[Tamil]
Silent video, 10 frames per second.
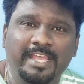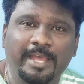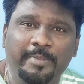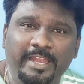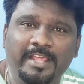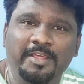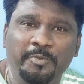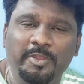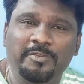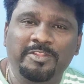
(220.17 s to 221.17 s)
அப்படின்னா தான்
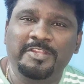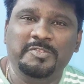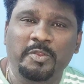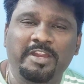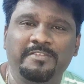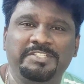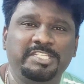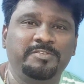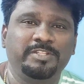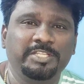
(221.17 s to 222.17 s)
உங்களுக்கு வந்து நான் சொல்கிற
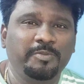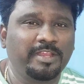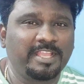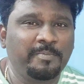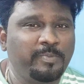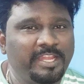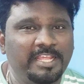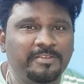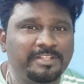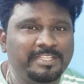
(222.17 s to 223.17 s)
விஷயம் வந்து உங்களுக்கு
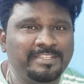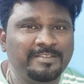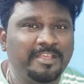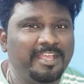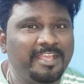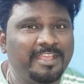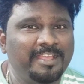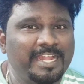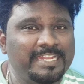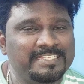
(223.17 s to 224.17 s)
கம்ப்ளீட்டாக வந்து
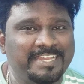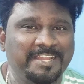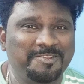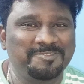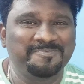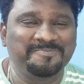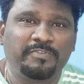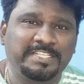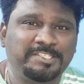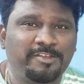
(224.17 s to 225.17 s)
அண்டர்ஸ்டாண்ட் ஆகும் ஸோ
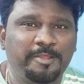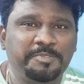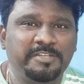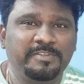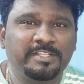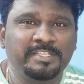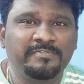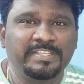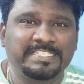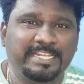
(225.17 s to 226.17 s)
ஃபஸ்ட்டு ஆப்ஷன் வந்து
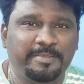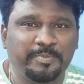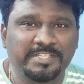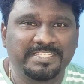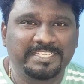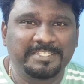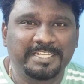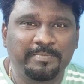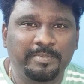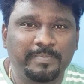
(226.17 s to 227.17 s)
ஃபிக்ஸட் டெபாசிட்
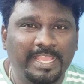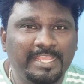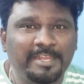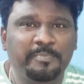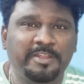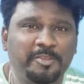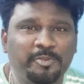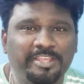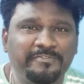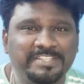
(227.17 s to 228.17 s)
நம்ம பேங்க்கில்
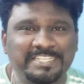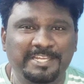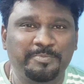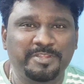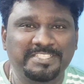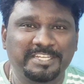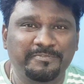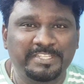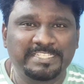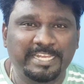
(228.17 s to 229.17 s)
பண்ணக்கூடிய ஃபிக்ஸட்
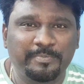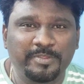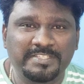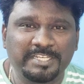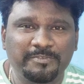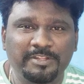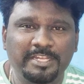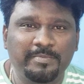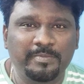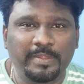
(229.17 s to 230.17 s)
டெபாசிட் ஃபிக்ஸட் டெபாசிட்
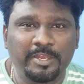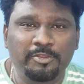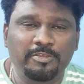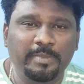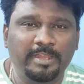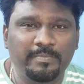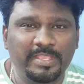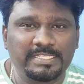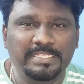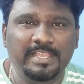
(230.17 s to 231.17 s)
வந்து நம்ம பண்ணணும் அப்படின்னா
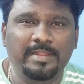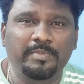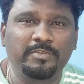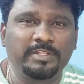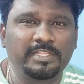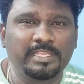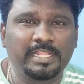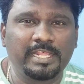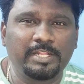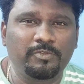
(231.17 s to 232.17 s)
பேசிக்காக நமக்கு வந்து
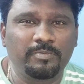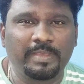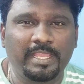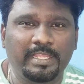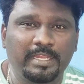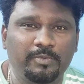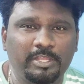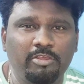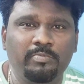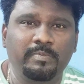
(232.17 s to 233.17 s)
ஏதாவது ஒரு பேங்க்கில்
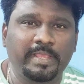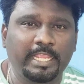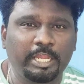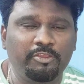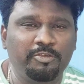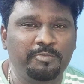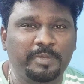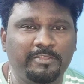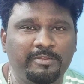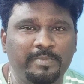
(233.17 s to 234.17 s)
ஒரு கவர்மெண்ட் பேங்க்லேயோ ஒரு
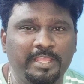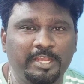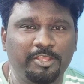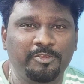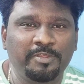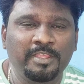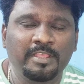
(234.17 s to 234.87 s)
ப்ரைவேட் பேங்க்லேயோ